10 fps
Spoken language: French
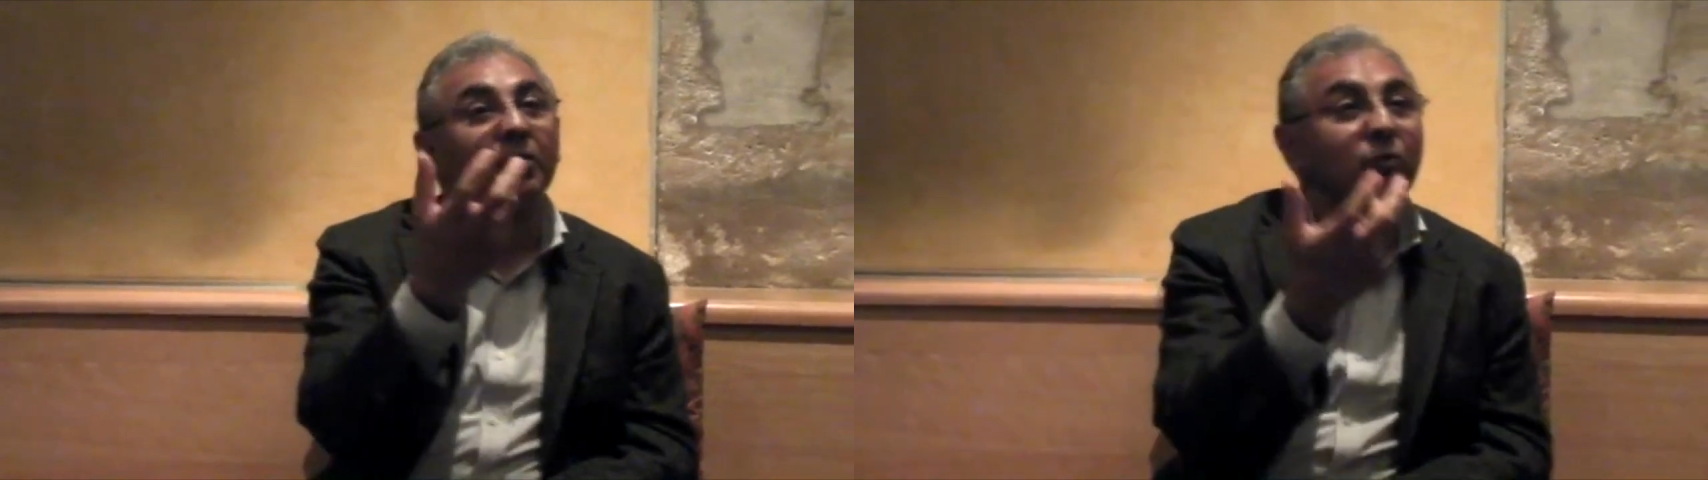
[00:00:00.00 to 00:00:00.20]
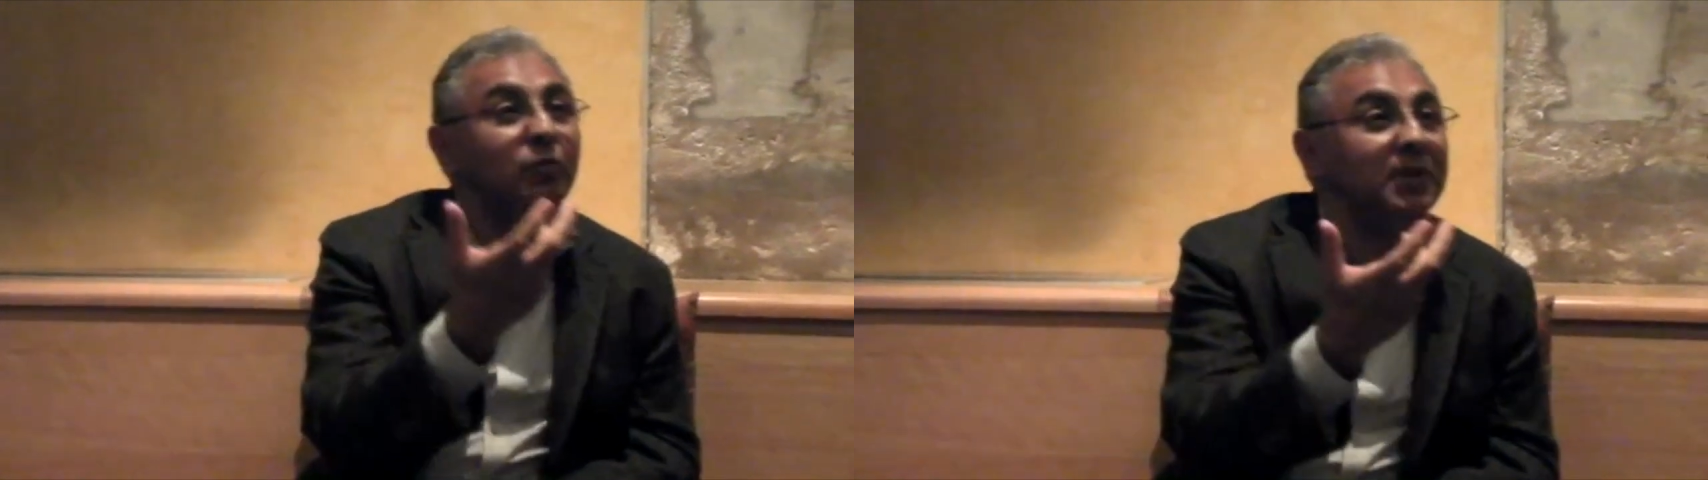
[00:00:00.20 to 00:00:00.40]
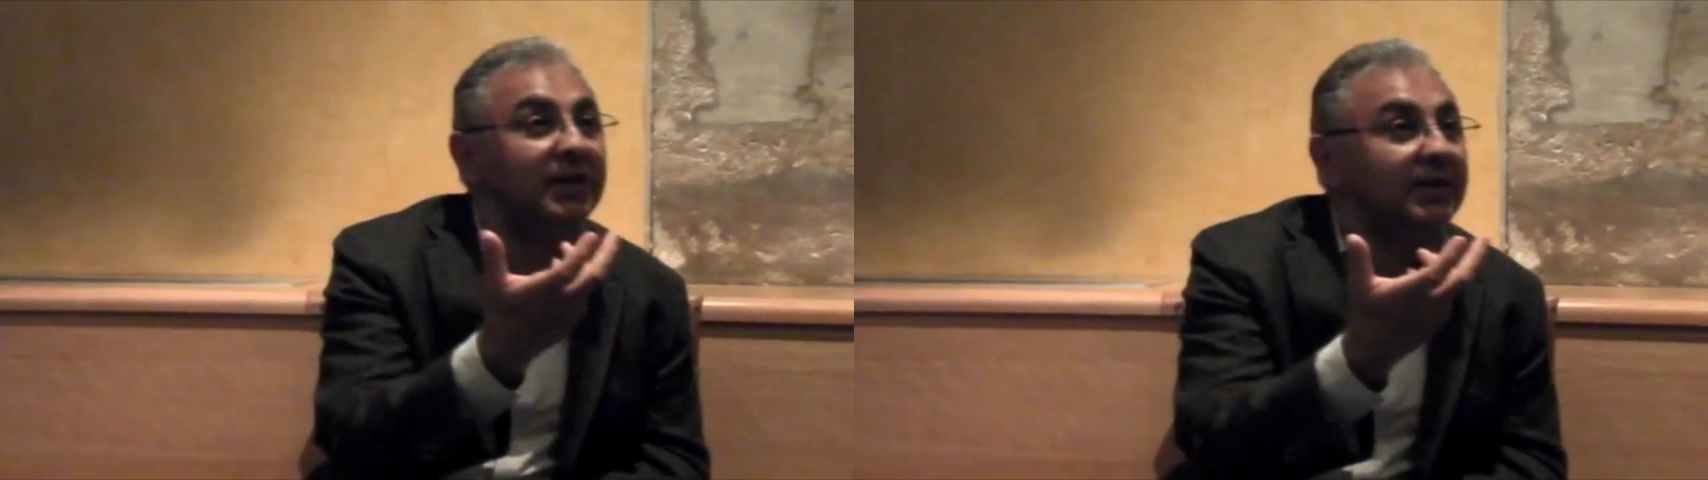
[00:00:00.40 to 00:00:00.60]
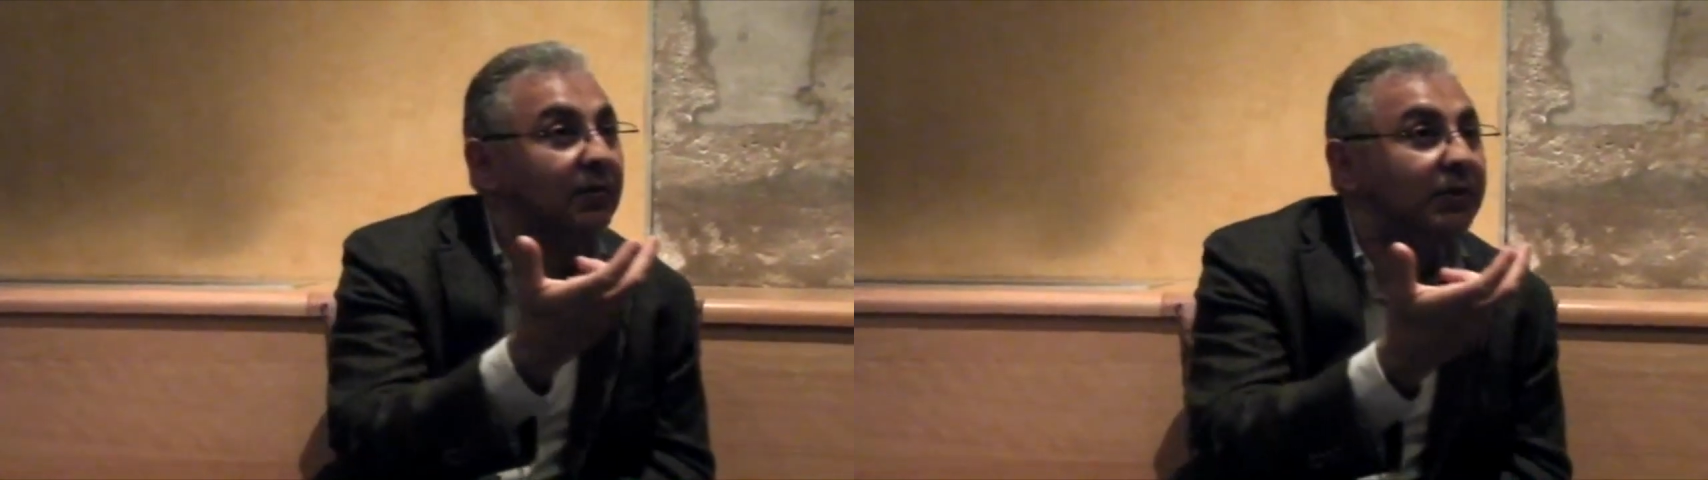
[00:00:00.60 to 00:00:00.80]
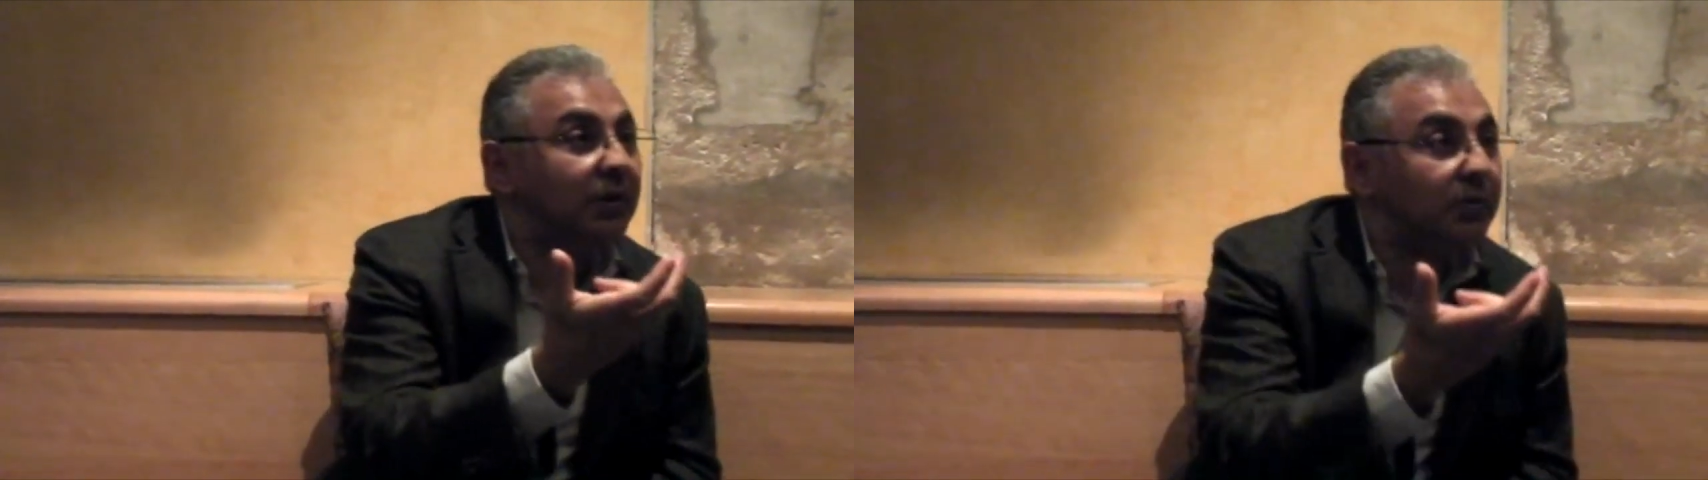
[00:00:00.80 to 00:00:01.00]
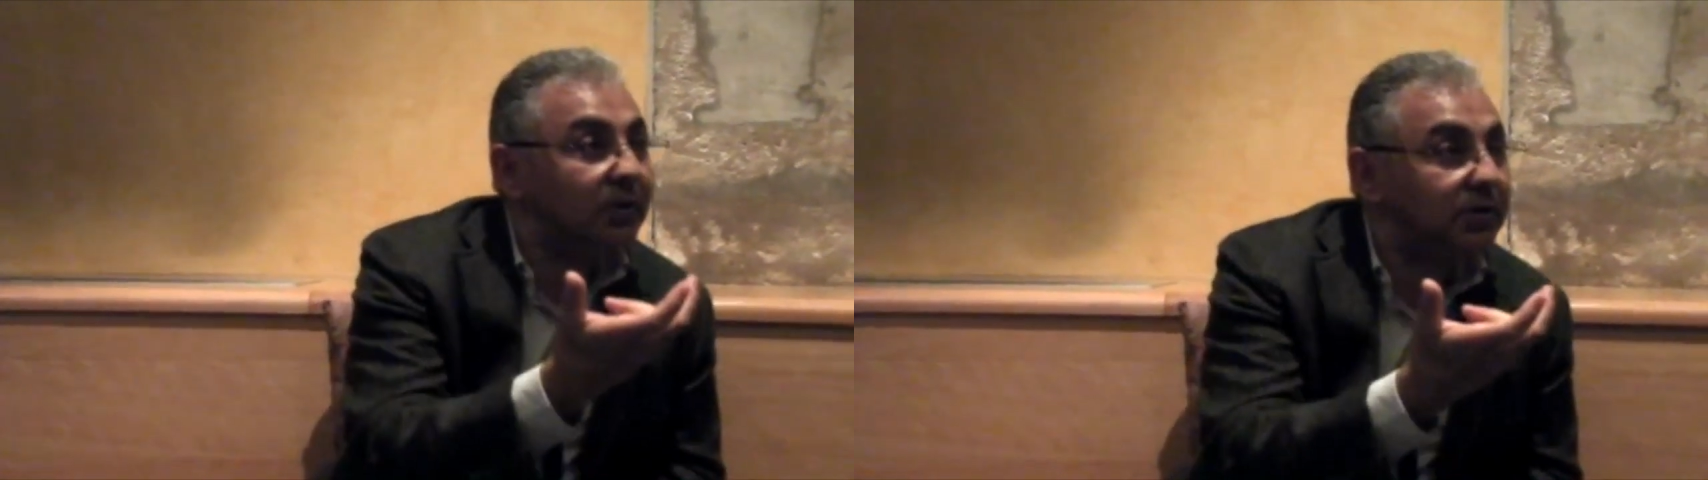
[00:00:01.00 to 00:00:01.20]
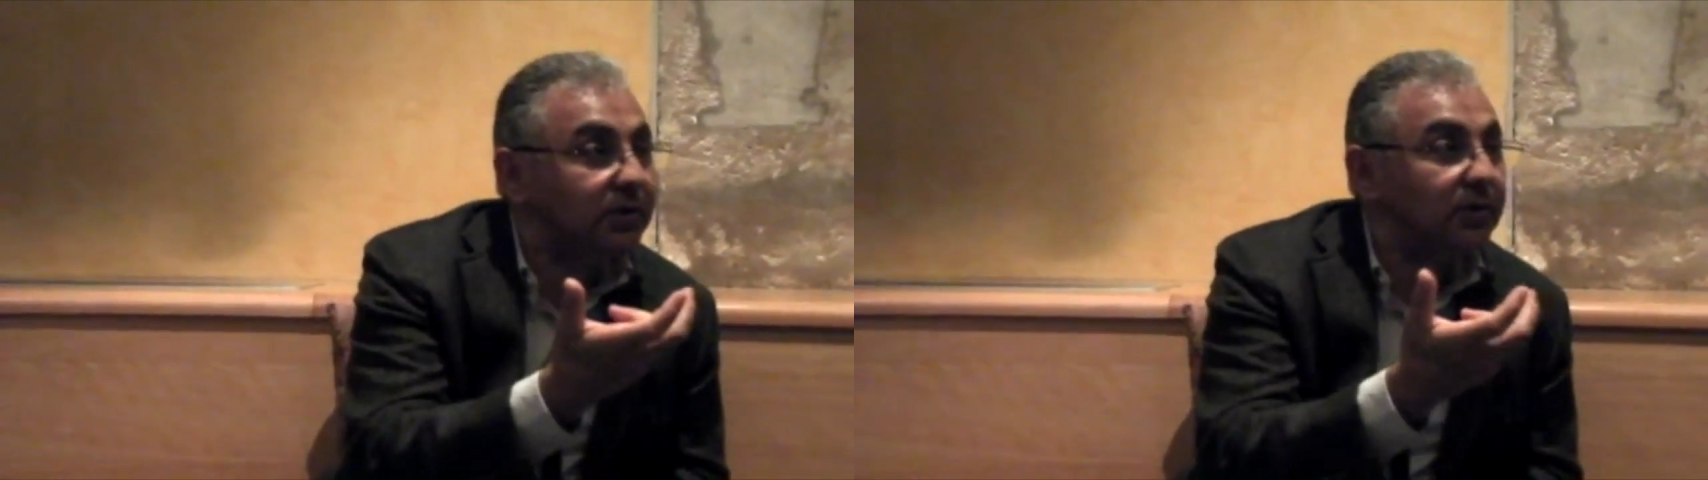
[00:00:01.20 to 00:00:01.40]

l'humilité, le derwish.